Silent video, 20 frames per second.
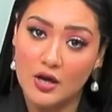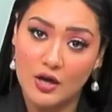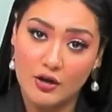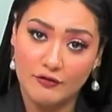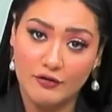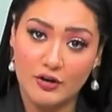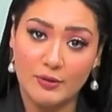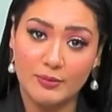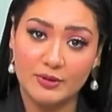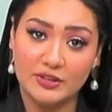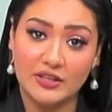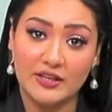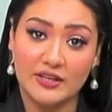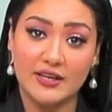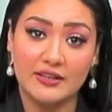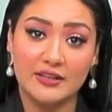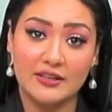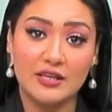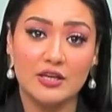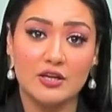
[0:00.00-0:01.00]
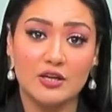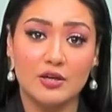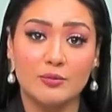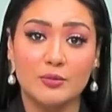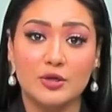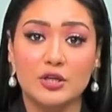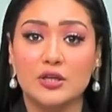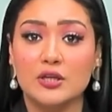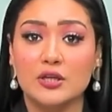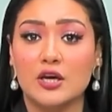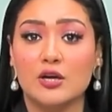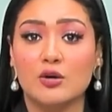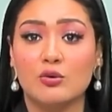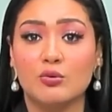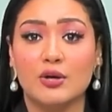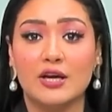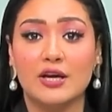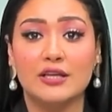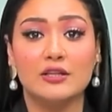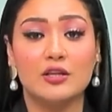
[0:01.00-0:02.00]
فربط كثير من
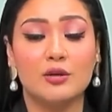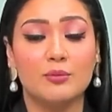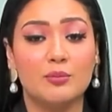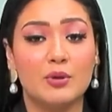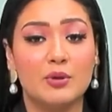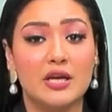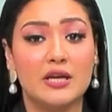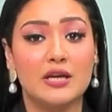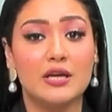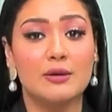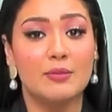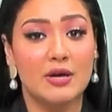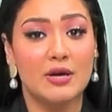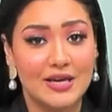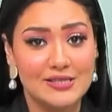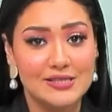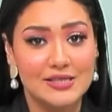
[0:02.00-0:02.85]
الرواد بين مركز